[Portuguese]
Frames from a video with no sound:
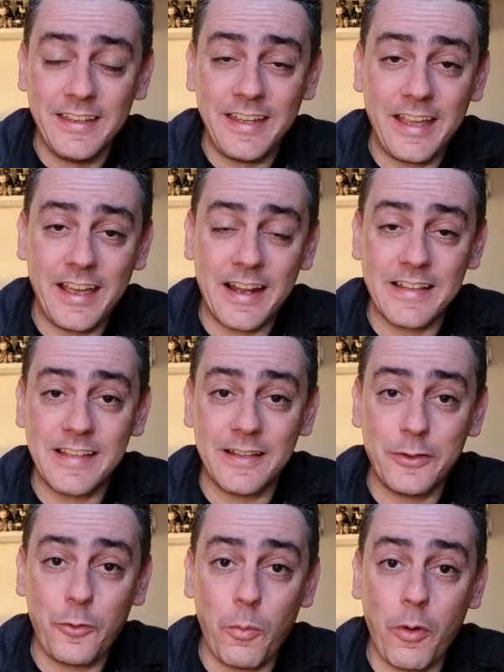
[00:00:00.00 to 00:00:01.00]
E é
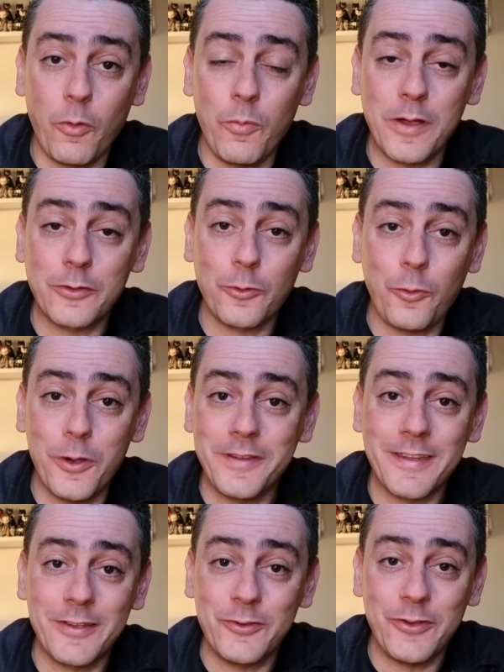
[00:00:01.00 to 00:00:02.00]
engraçado como algumas
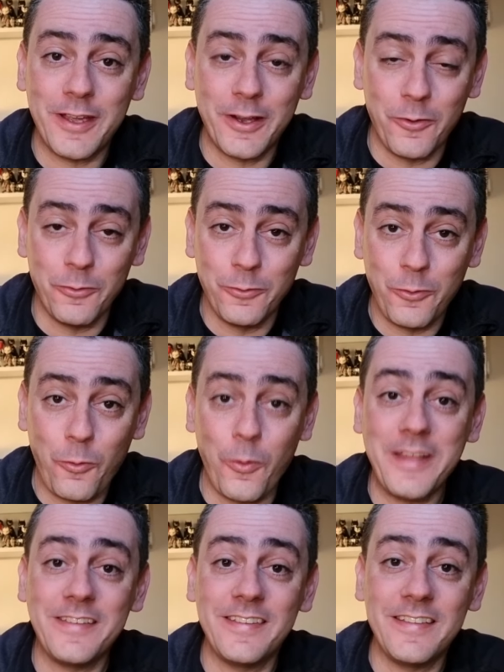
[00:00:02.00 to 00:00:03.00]
coisas chegam
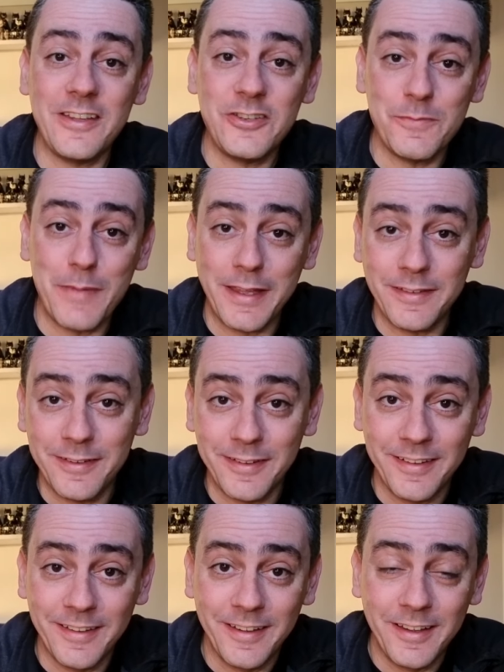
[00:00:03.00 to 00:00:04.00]

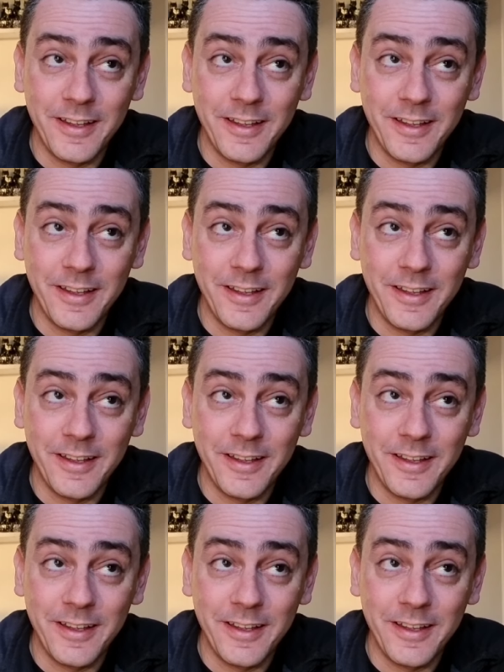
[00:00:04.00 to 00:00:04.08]
coincidentemente